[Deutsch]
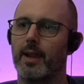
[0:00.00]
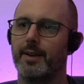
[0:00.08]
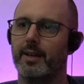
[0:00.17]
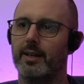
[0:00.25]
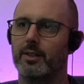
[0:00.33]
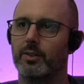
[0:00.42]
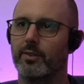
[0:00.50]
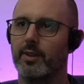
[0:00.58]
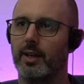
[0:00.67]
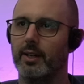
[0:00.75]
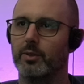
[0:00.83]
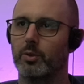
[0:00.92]
Da hauen sie
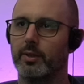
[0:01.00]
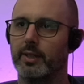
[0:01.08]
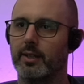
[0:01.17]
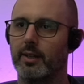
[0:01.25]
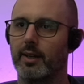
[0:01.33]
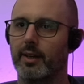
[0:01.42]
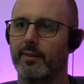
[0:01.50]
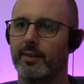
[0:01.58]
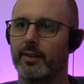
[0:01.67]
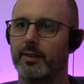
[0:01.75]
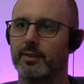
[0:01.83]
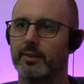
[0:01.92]
einen runter, die
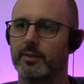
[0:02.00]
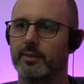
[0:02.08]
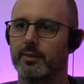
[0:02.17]
Drecksäcke.